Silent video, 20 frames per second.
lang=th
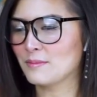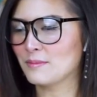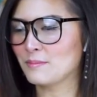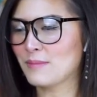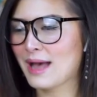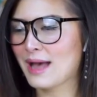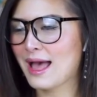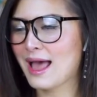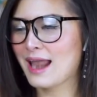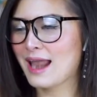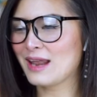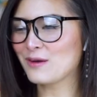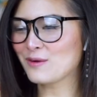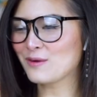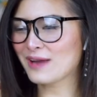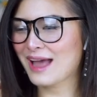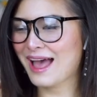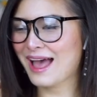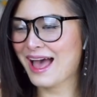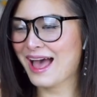มาแล้ว
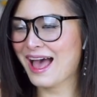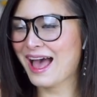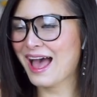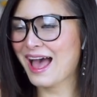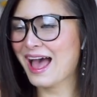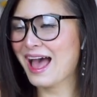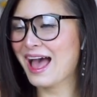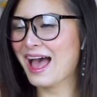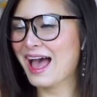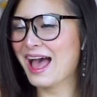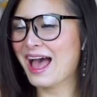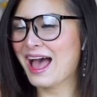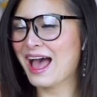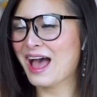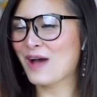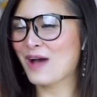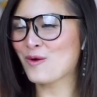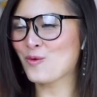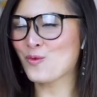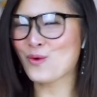ค่ะ
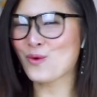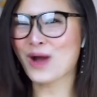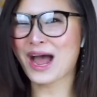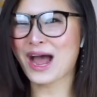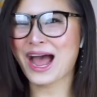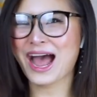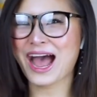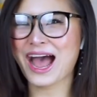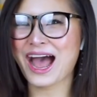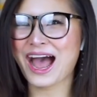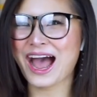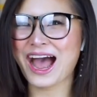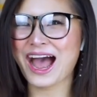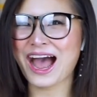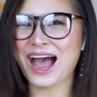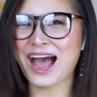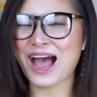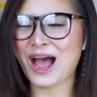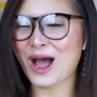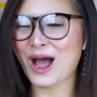ว้า
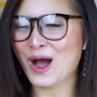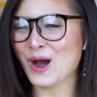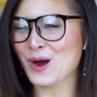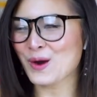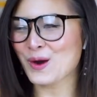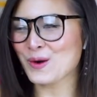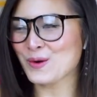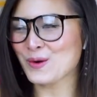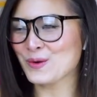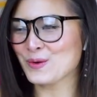ว